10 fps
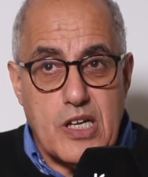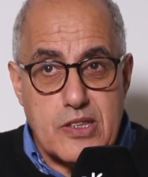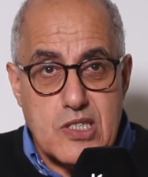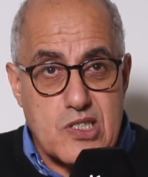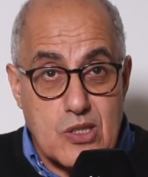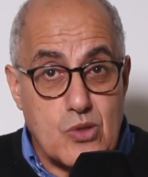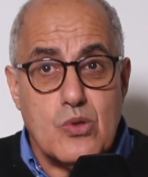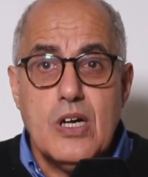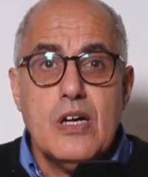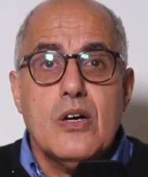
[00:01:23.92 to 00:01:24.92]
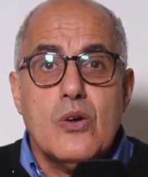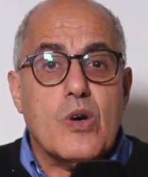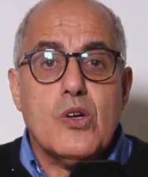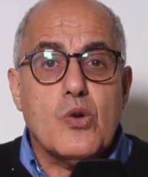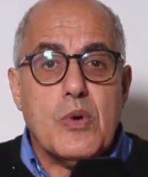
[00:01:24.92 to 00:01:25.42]
الناس هادو
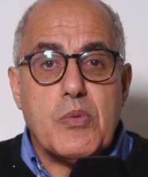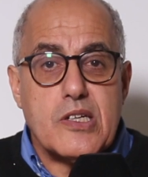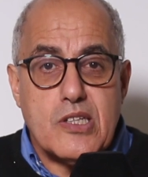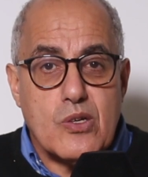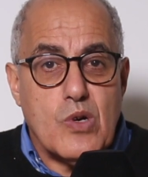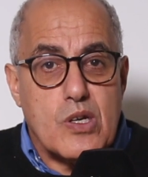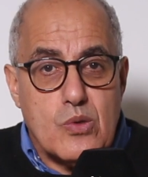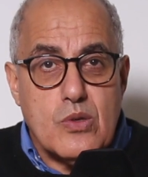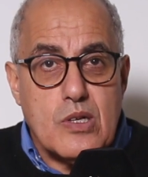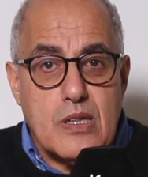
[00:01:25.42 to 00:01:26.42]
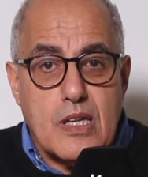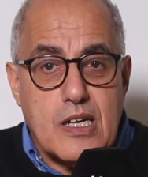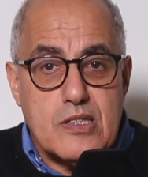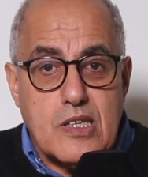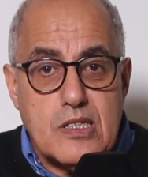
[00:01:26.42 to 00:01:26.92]
والو ما بغى يدير والو هاد
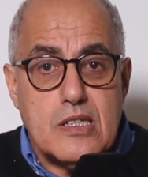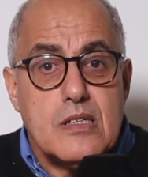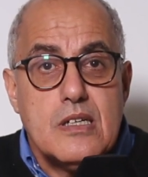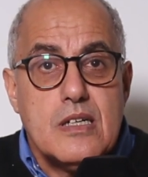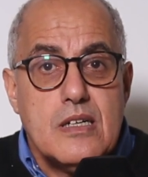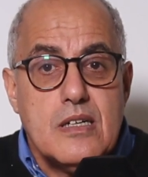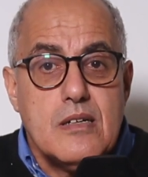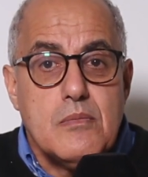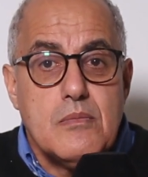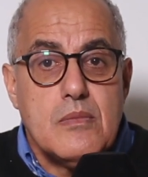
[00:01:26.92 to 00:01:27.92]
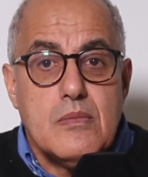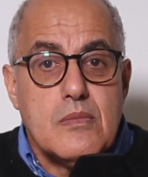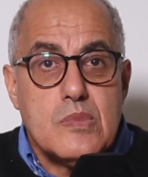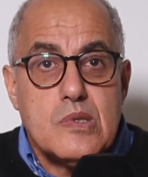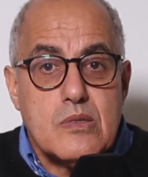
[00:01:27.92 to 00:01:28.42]
القايد هذا
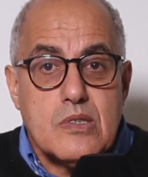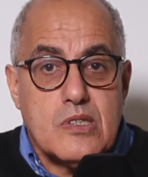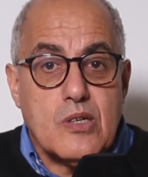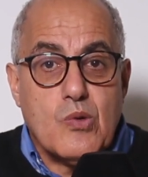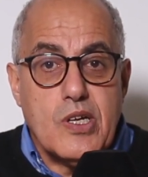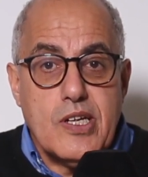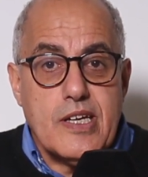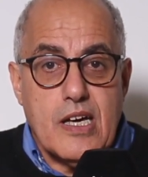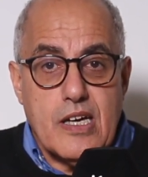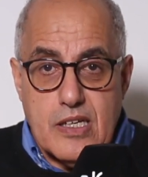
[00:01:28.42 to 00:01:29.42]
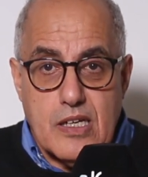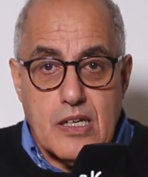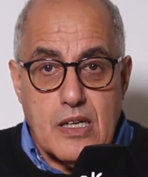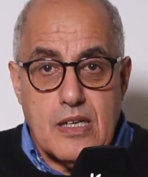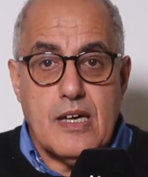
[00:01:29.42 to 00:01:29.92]
كيقول لي
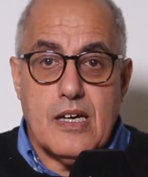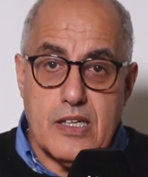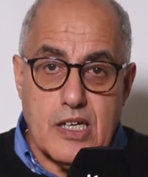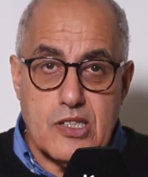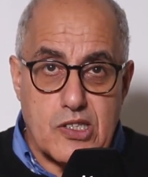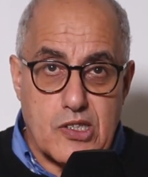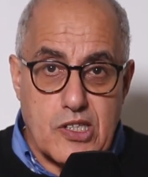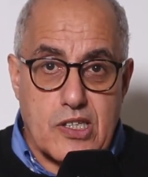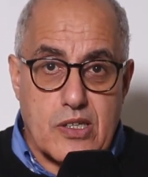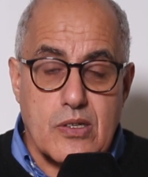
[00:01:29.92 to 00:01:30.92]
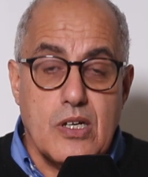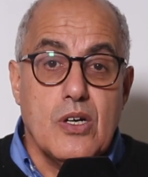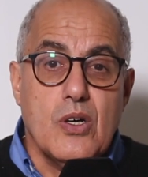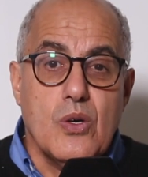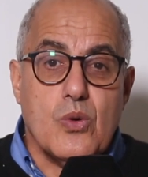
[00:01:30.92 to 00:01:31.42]
انا لا انا غادي ندير
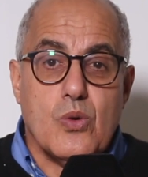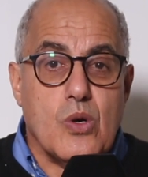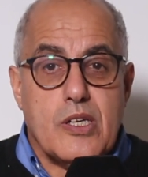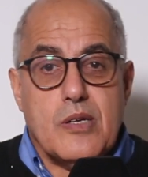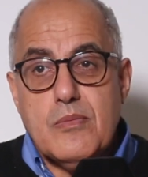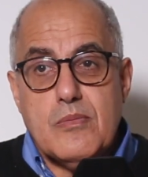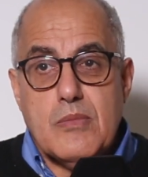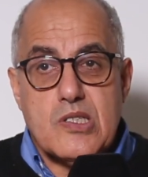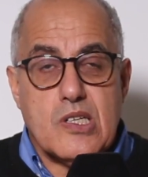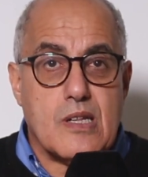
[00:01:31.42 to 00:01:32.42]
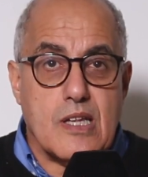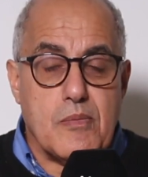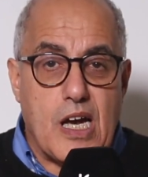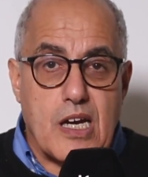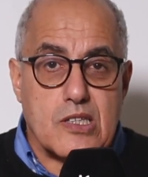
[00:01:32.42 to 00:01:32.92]
وانا ما جيت لا
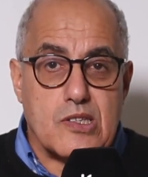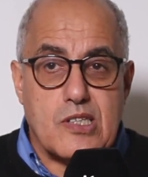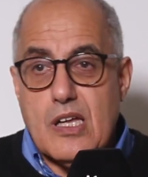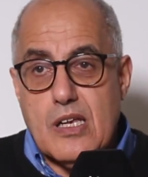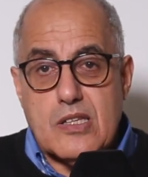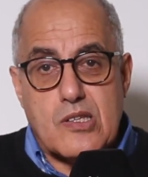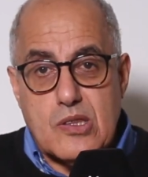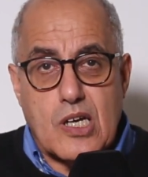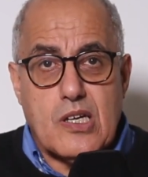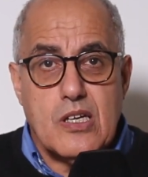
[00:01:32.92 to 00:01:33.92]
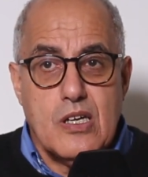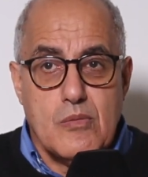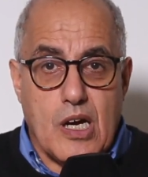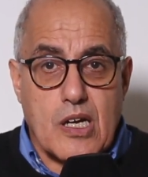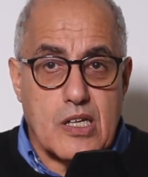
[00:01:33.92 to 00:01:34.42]
معاك انت لا ضدك
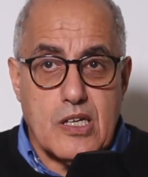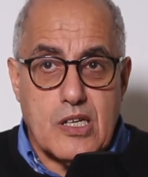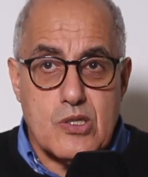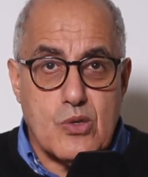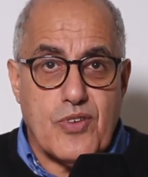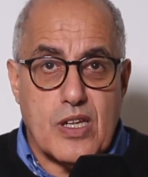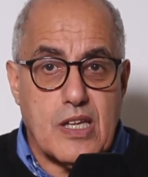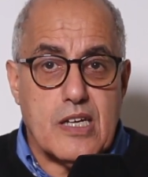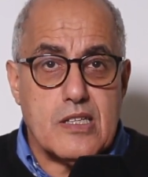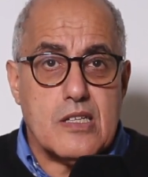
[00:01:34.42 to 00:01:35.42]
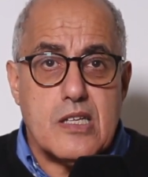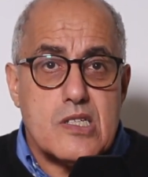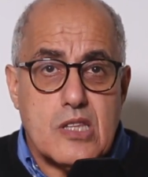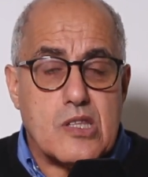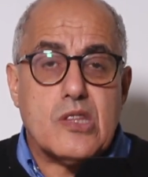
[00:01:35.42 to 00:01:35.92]
بالحق انا كنشوف هذا القايد هذا
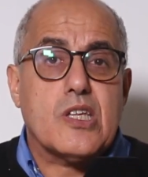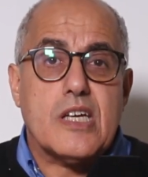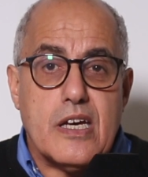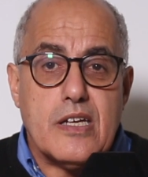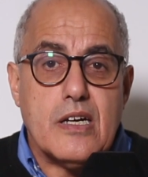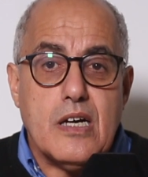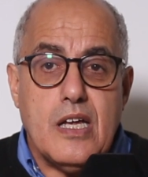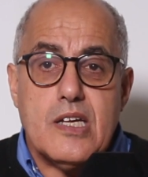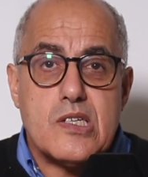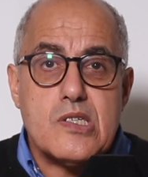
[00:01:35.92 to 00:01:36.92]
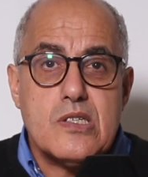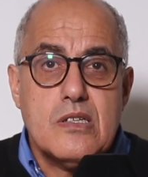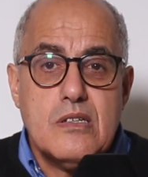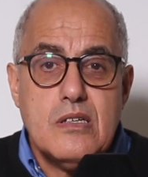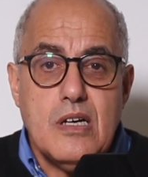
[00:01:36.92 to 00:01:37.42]
جا ضدي انا علاش
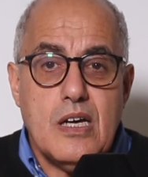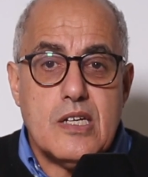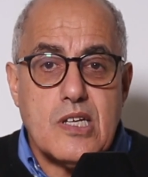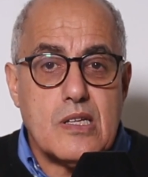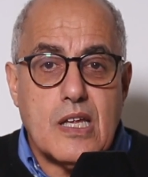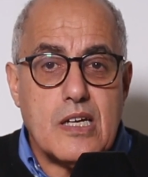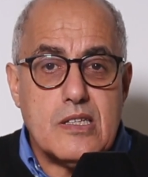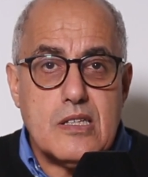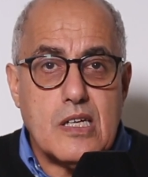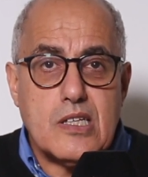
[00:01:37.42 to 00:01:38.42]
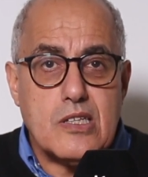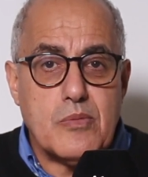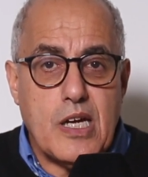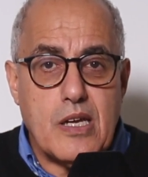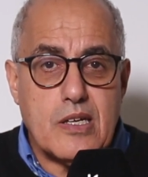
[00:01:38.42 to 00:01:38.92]
علاش هذا القايد هذا
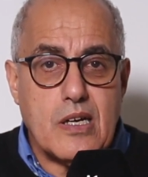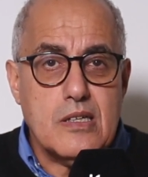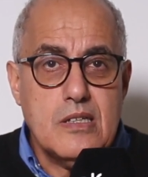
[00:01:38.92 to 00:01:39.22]
كيدير بحال هكا